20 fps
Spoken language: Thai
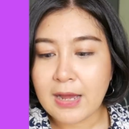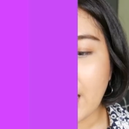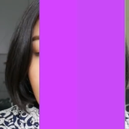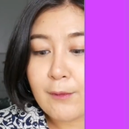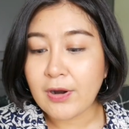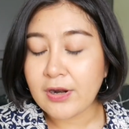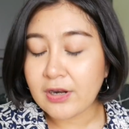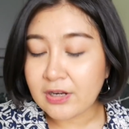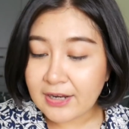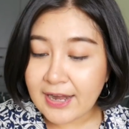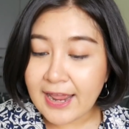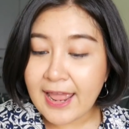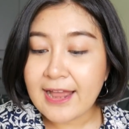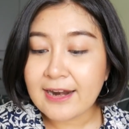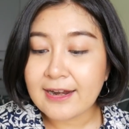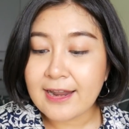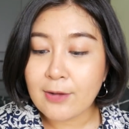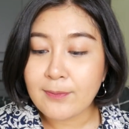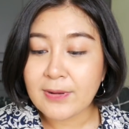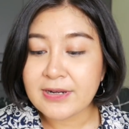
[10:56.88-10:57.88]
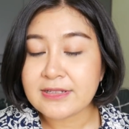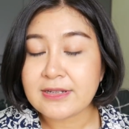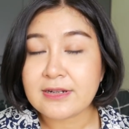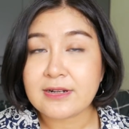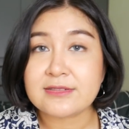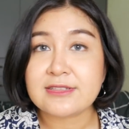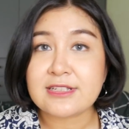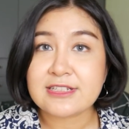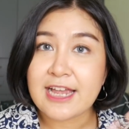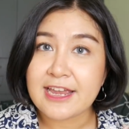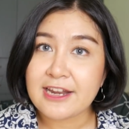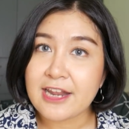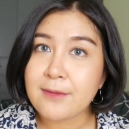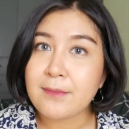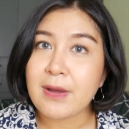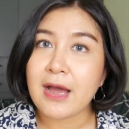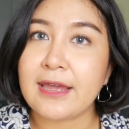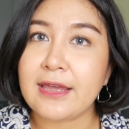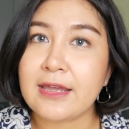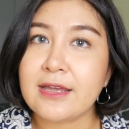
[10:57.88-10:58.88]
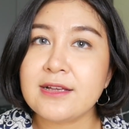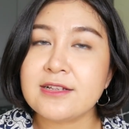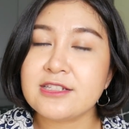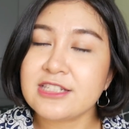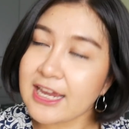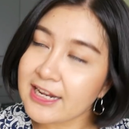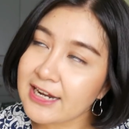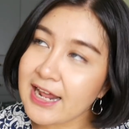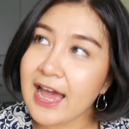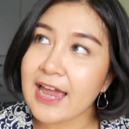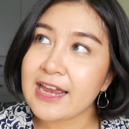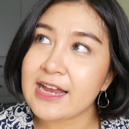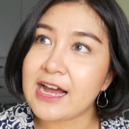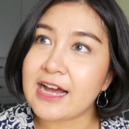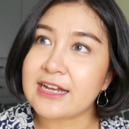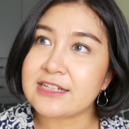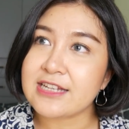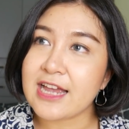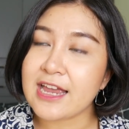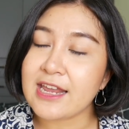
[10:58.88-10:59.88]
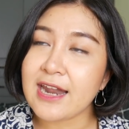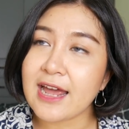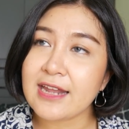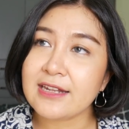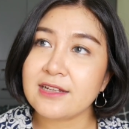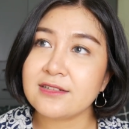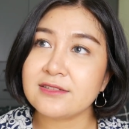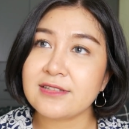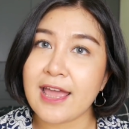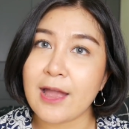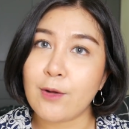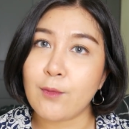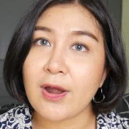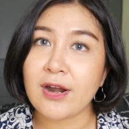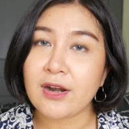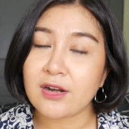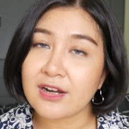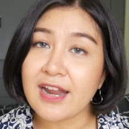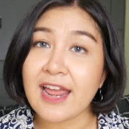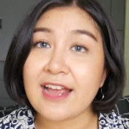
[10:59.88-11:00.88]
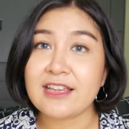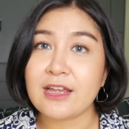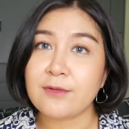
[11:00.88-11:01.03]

มาวันแรกแล้วมันเยอะจะใช้ได้ไหมใช้ได้ค่ะใช้ได้ตั้งแต่วันแรก